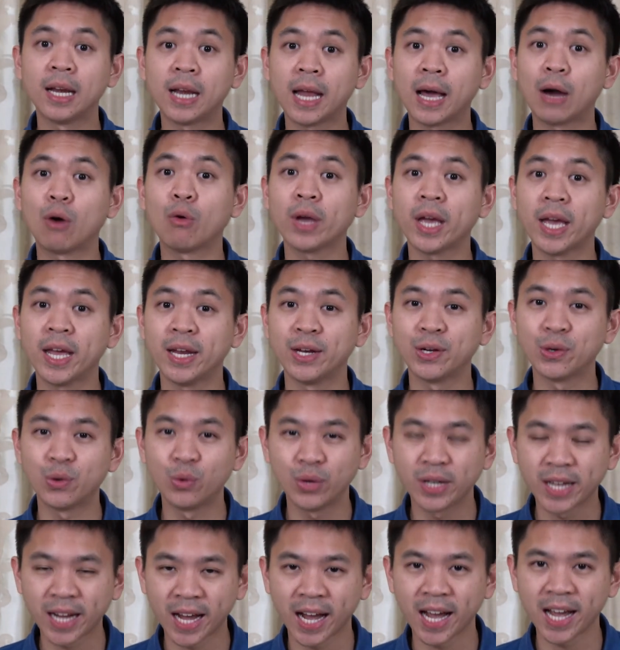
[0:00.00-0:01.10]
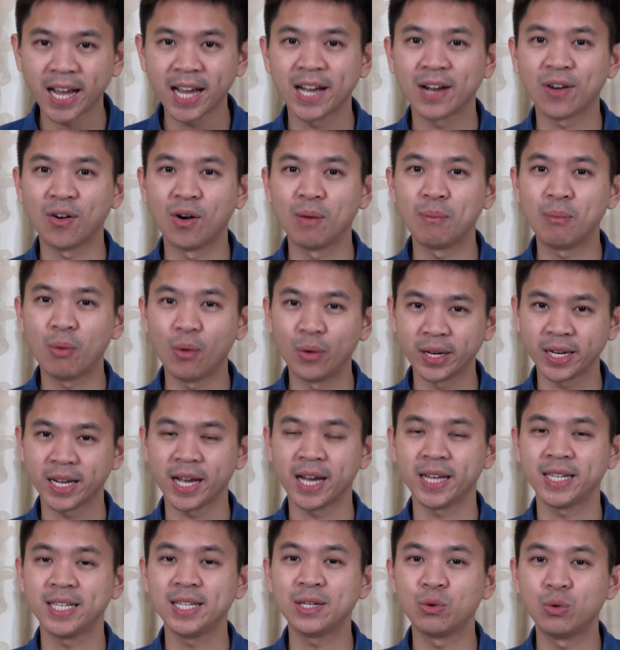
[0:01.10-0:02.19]
เราเห็นคุณค่าของผล
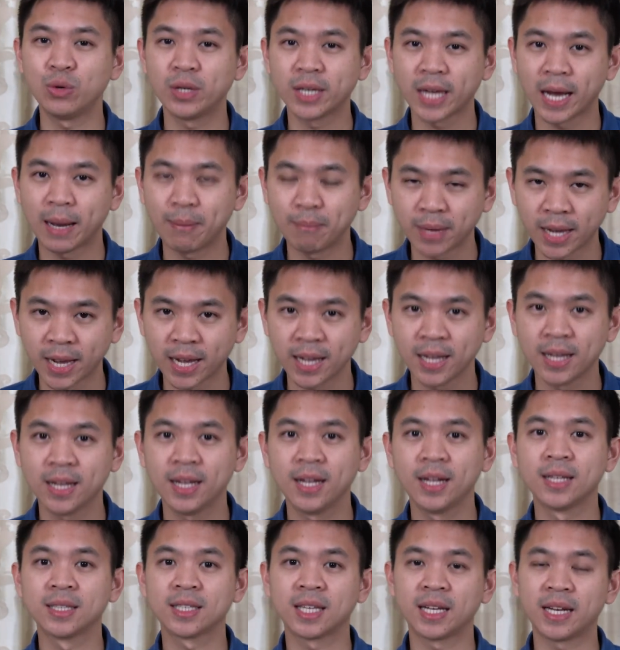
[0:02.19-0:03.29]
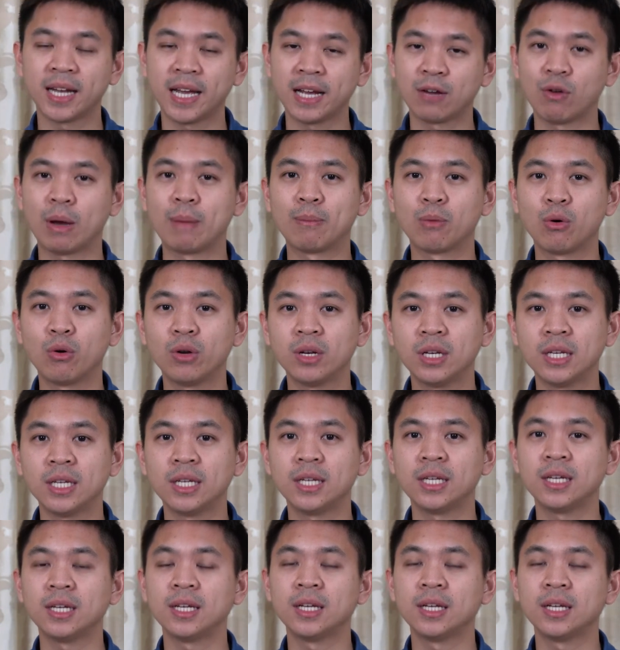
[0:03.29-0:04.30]
งานที่คุณทำนะทนายความคนนี้